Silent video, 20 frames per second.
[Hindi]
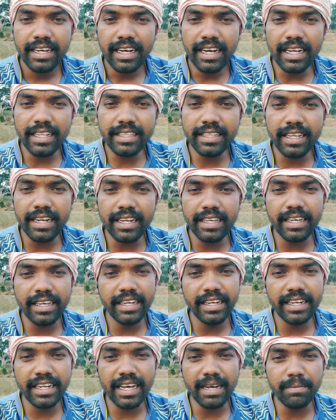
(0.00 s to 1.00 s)
आ दल
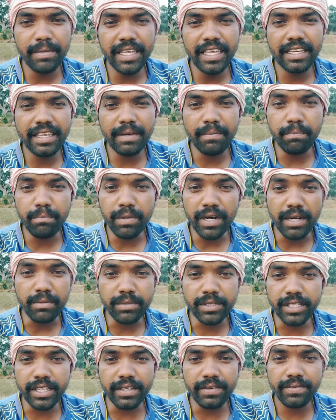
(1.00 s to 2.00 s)
गही नामे हिके बाम
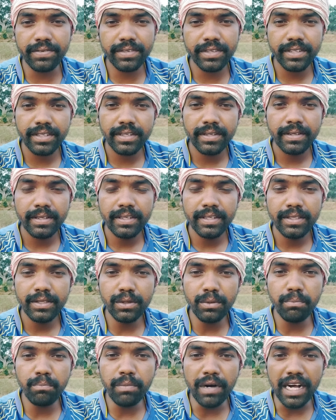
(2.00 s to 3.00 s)
सेफ
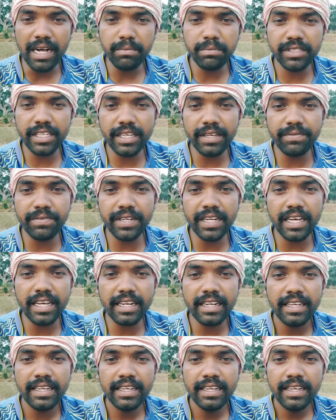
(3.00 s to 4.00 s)
तो बाम सेफ
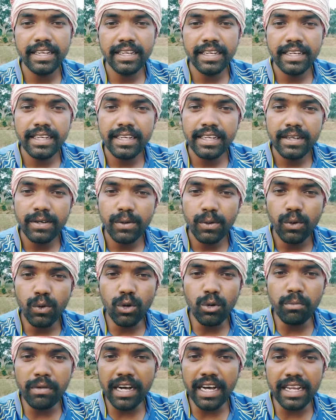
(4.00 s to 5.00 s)
नान
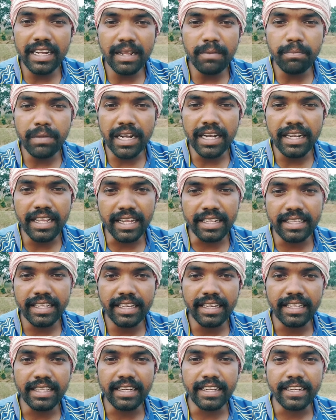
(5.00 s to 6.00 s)
हुरमा आलर बलनार
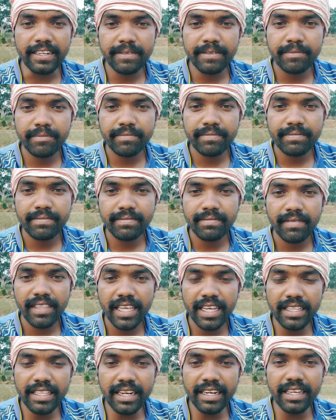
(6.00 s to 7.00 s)
तेंगा
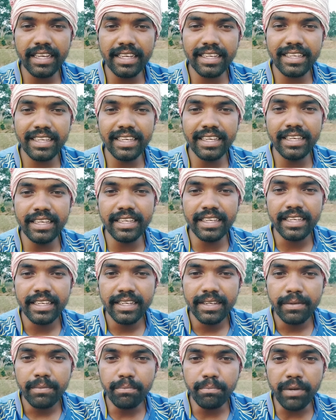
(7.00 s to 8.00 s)
इंदर गे कि
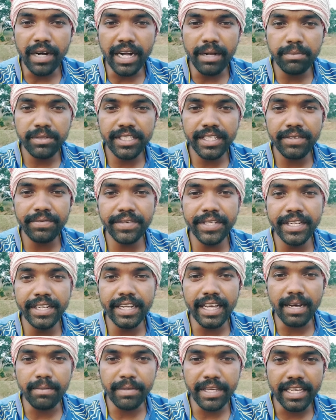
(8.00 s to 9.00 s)
बाम सेफ ही
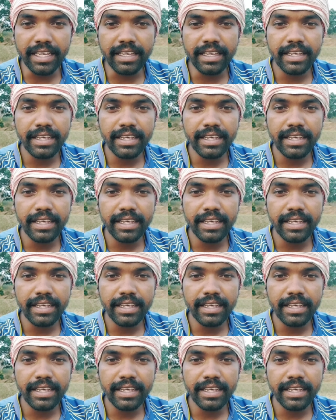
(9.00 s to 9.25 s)
नामे